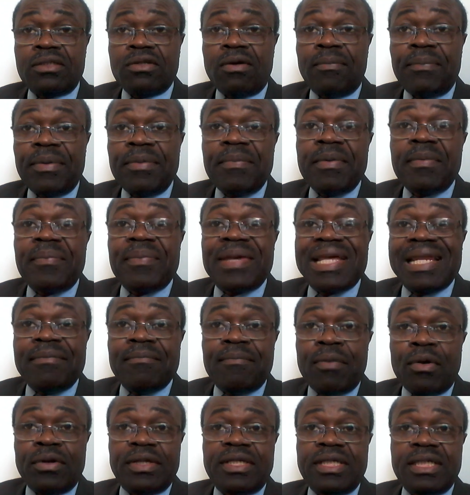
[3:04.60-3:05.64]
son premier crime
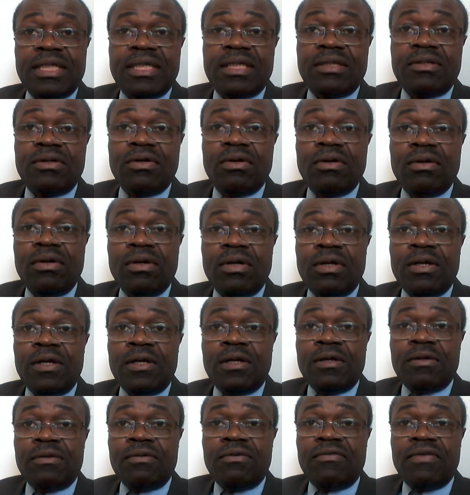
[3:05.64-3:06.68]
politique de,
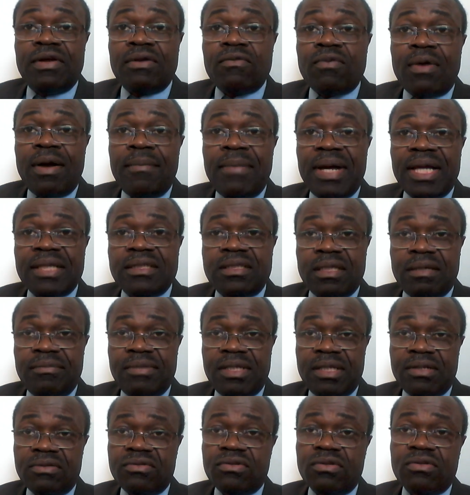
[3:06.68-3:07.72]
23 mars
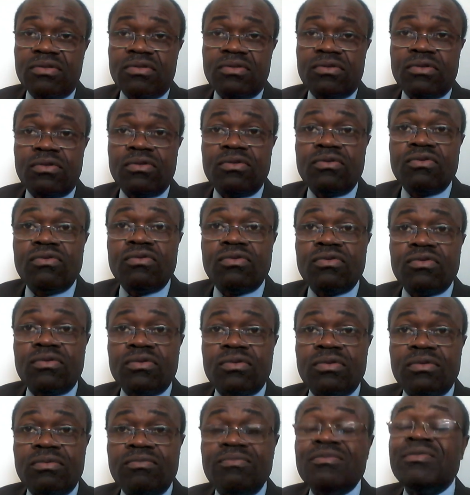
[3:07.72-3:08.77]
1972,
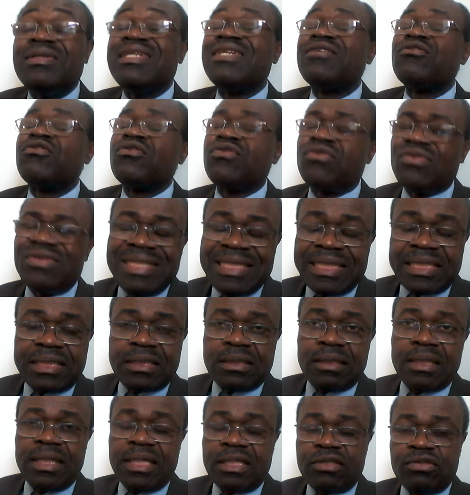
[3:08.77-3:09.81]

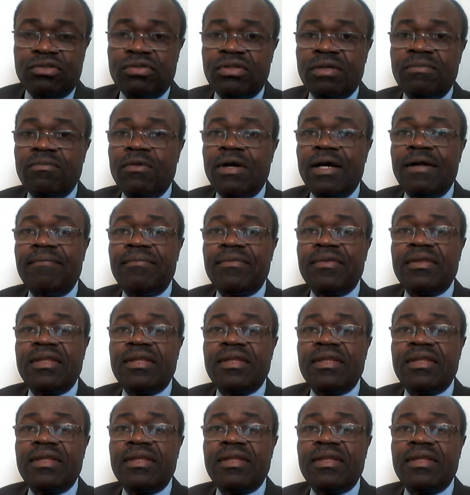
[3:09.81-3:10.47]
1970, excusez-moi,